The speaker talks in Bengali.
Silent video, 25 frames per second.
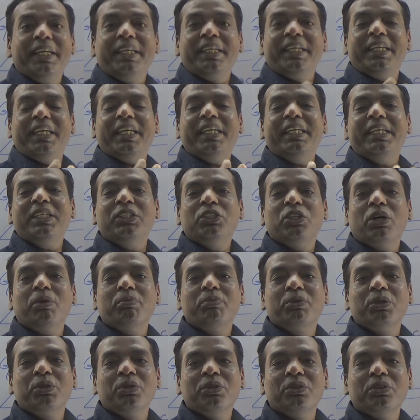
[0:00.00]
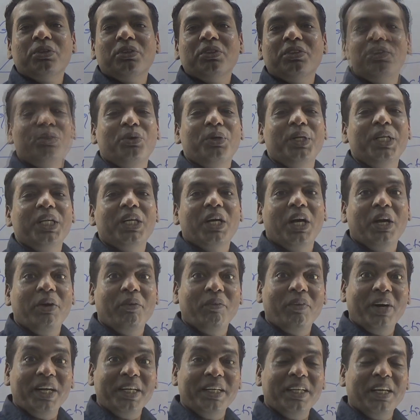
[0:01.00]
কি কি শব্দ তৈরি হয়
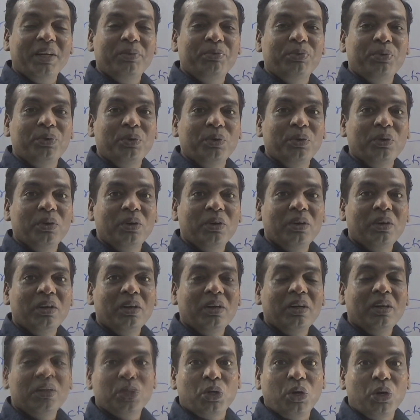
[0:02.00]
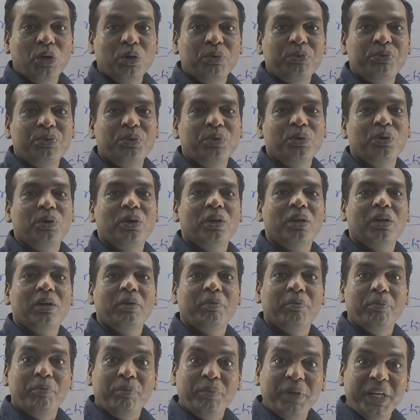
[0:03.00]
ওয়ান্ডারফুল সরফুল
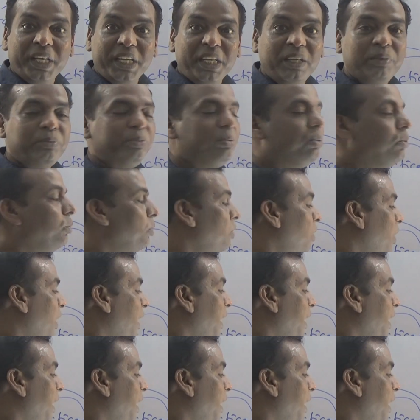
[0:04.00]
মিনিংফুল